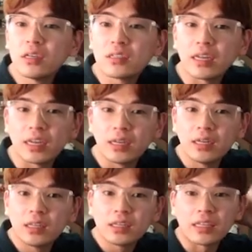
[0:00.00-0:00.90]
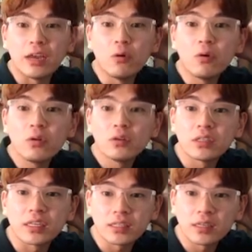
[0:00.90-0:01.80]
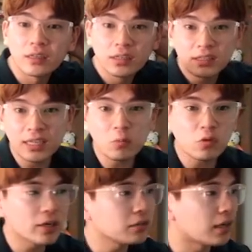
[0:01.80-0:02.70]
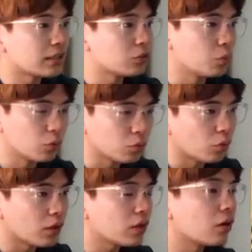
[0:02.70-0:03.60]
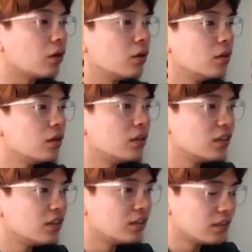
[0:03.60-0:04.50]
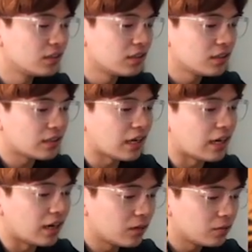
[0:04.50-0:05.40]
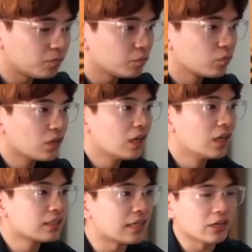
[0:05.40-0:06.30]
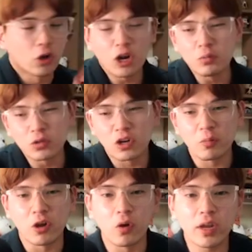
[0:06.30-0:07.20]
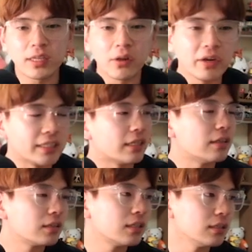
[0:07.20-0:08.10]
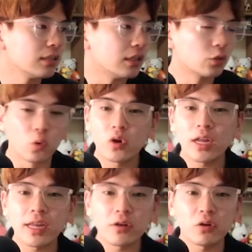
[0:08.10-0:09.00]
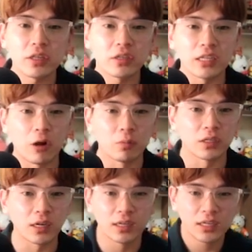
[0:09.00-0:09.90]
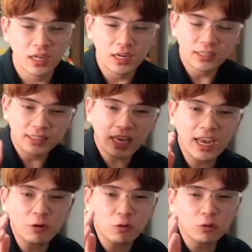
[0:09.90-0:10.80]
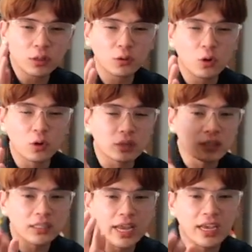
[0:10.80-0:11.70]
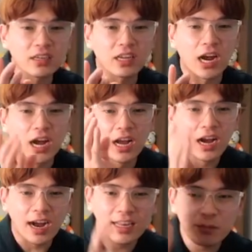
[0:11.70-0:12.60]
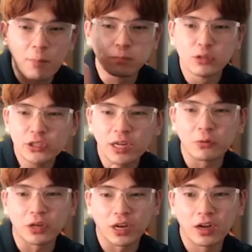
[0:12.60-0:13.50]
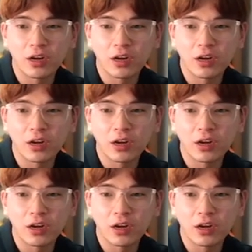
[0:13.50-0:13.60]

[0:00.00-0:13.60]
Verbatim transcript: 네. 내용, 네. 참고해서 같이 좀 보도록 할게요. 자. 자, 여러분 그러면 여기서 이제 슬슬 논란의 거리들이 나옵니다. 새로 들어온 드레이크냐 아니면 불사보냐